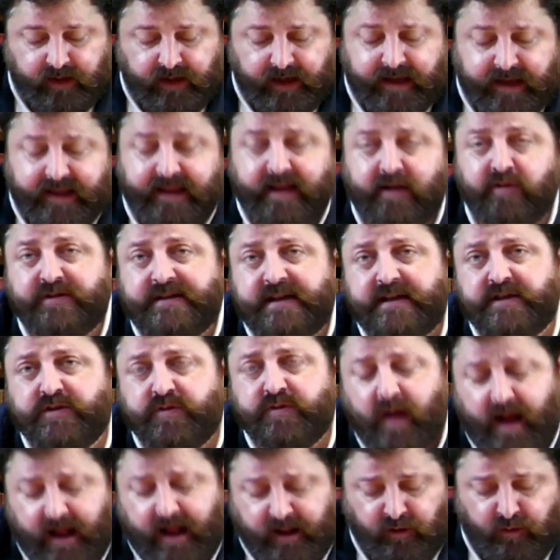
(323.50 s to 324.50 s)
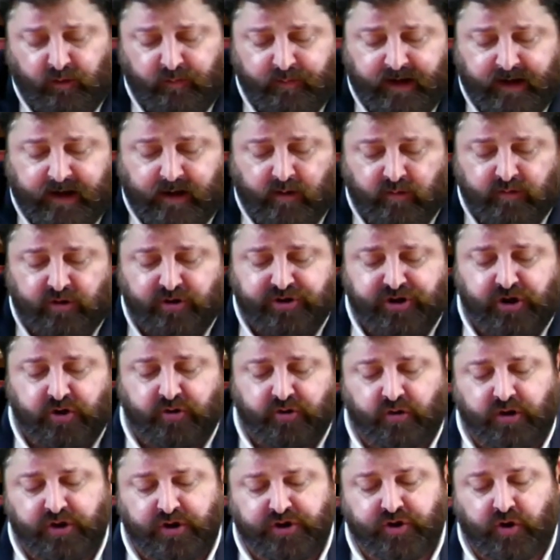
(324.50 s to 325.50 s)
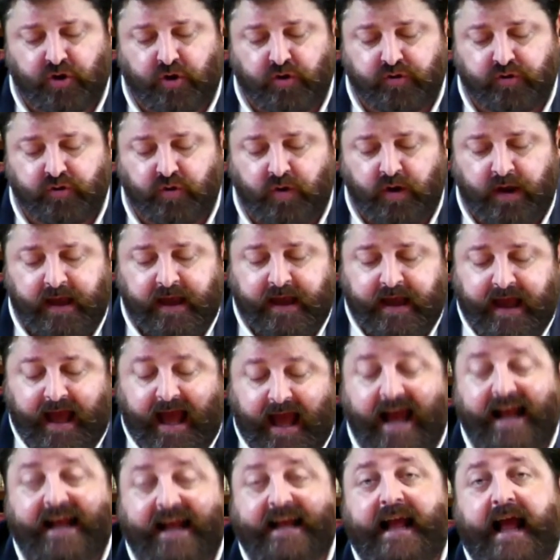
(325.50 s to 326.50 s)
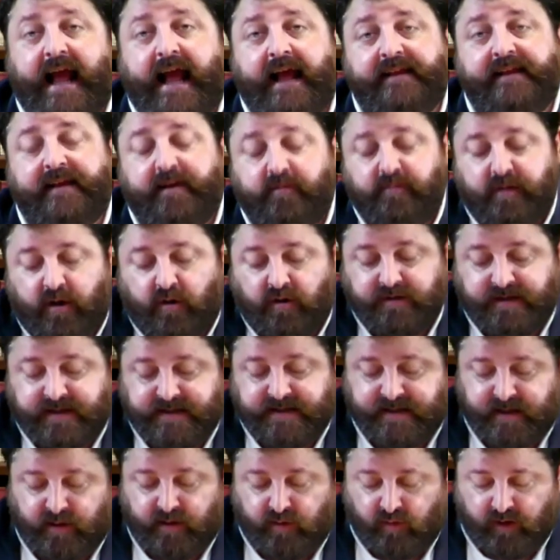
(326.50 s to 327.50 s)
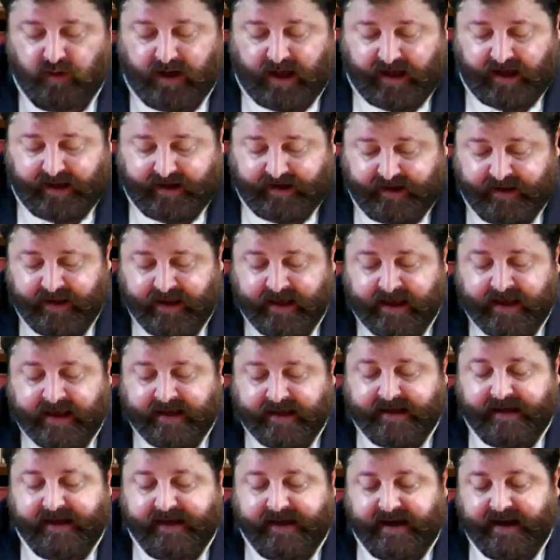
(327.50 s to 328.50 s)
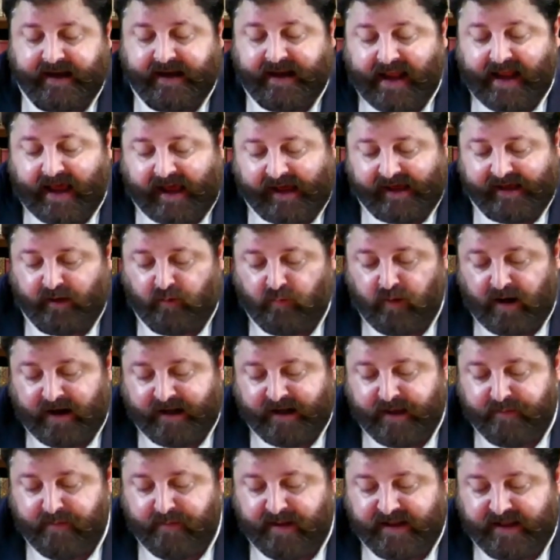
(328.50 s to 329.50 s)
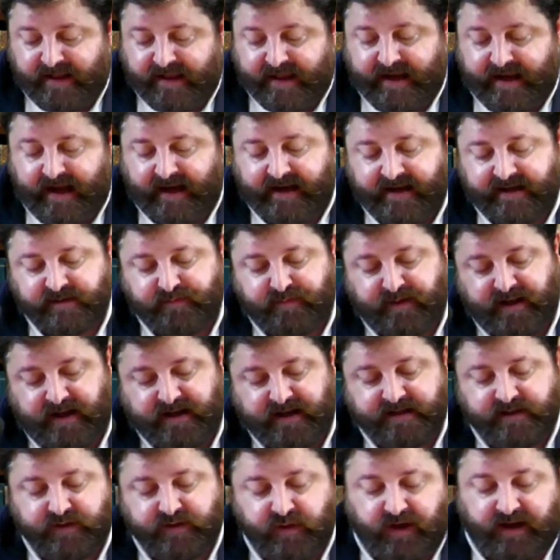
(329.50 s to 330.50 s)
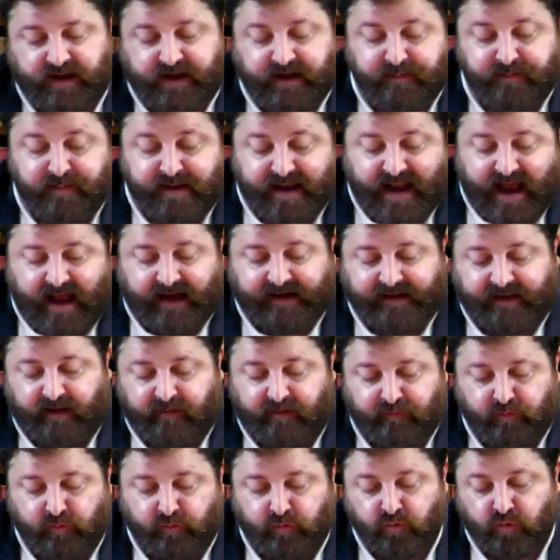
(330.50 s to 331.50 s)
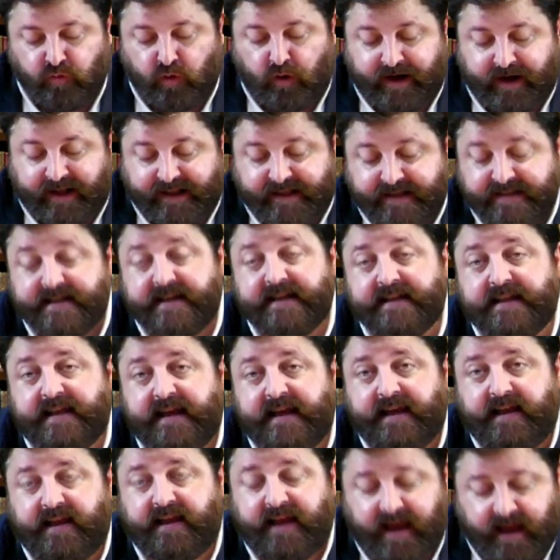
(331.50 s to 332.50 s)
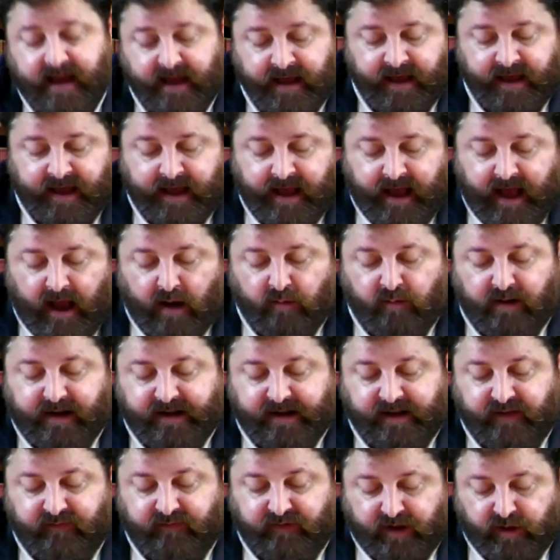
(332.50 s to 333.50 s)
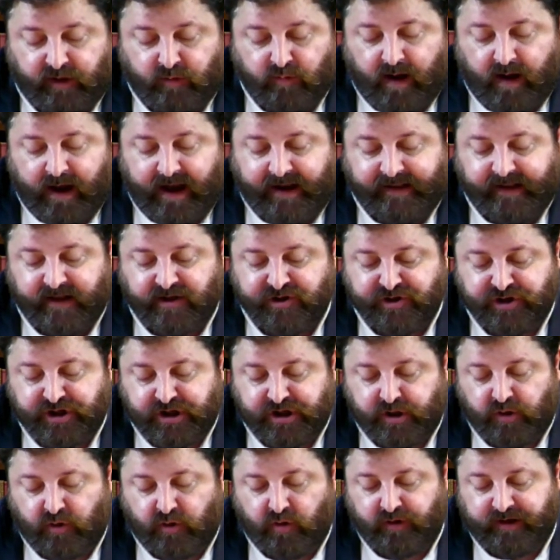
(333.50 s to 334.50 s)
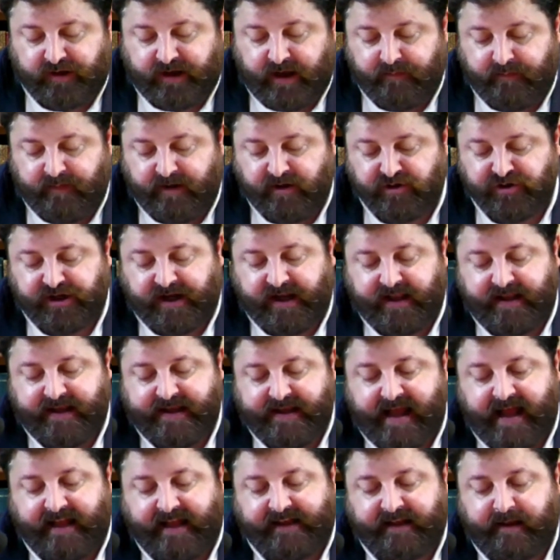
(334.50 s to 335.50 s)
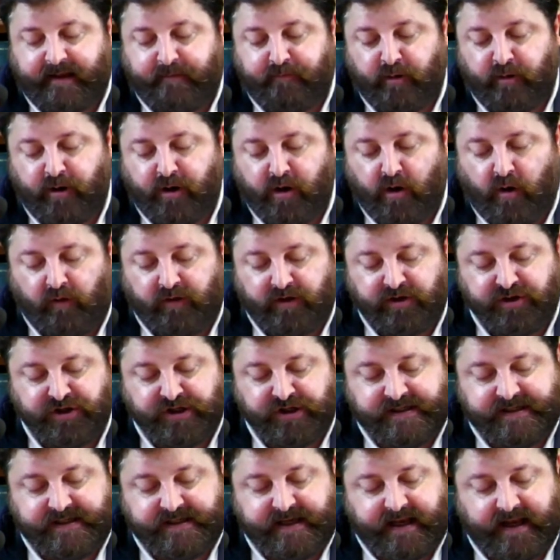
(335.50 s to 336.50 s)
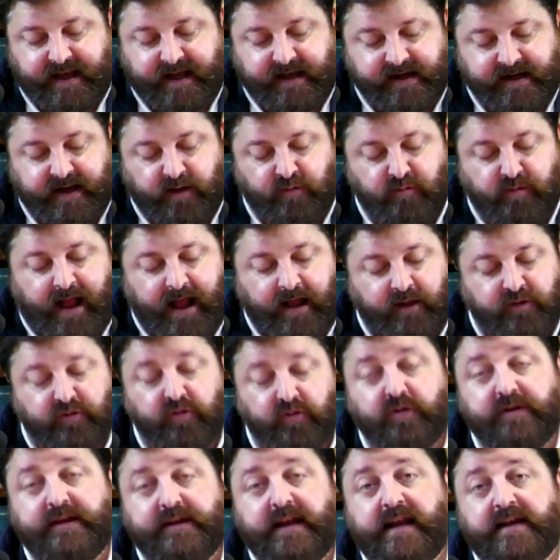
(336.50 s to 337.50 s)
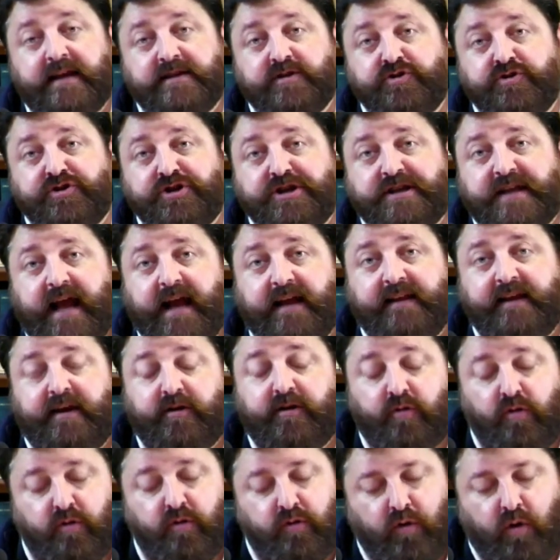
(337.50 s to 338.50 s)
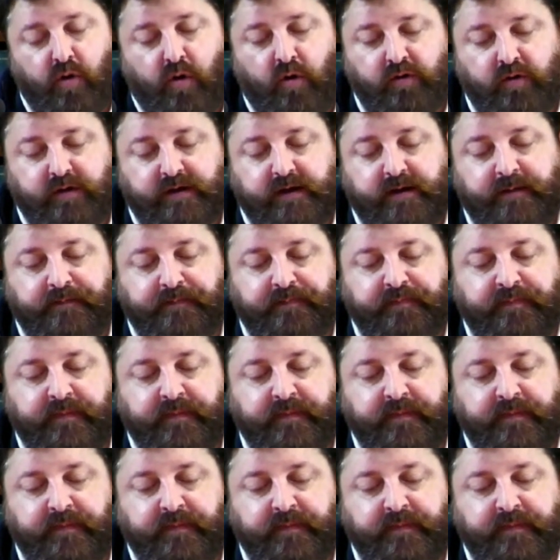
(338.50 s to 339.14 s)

E nello stesso anno, 1818, accade una cosa singolare, che regherà in qualche maniera le aspirazioni liberali del futuro re di Sardegna a quelle di Vidua e del circolo di amici che negli anni napoleonici si era radunato nella Società dei Concordi.